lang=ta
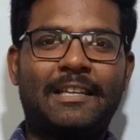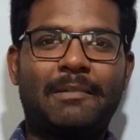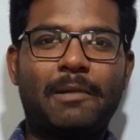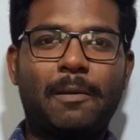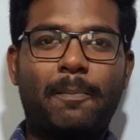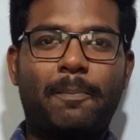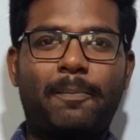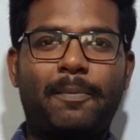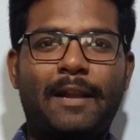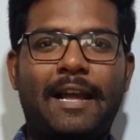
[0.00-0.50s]
இப்போ
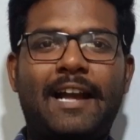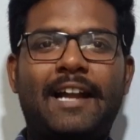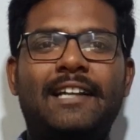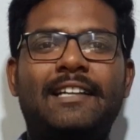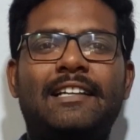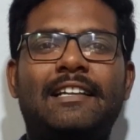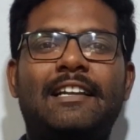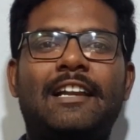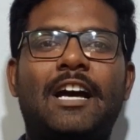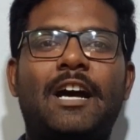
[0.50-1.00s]
பிளான்
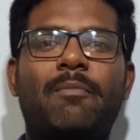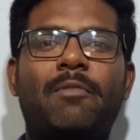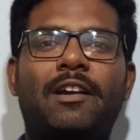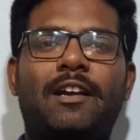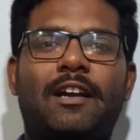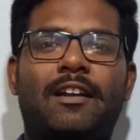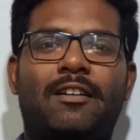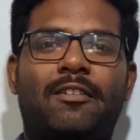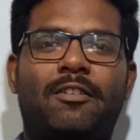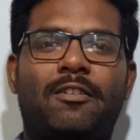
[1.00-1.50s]
இல்லாமல்
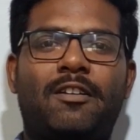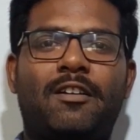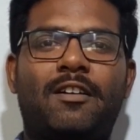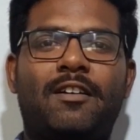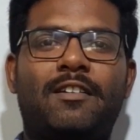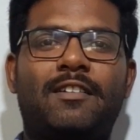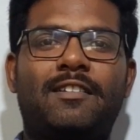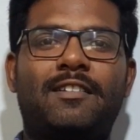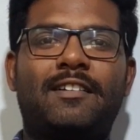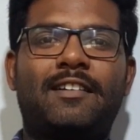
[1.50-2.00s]
கட்டுறோம்